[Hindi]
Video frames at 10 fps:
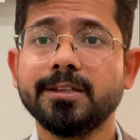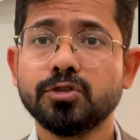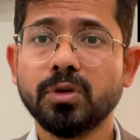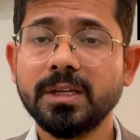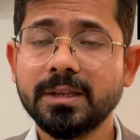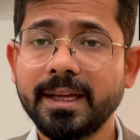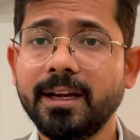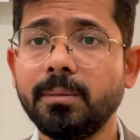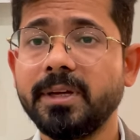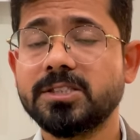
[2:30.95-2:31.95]
जो कि
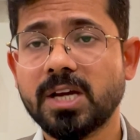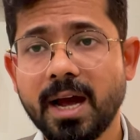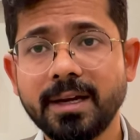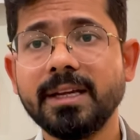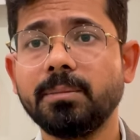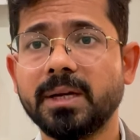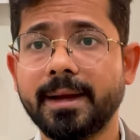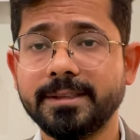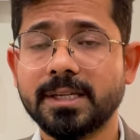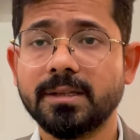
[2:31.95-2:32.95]
तेल में छान के
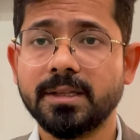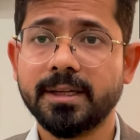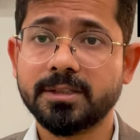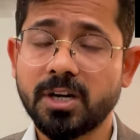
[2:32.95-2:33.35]
बनाई जाती है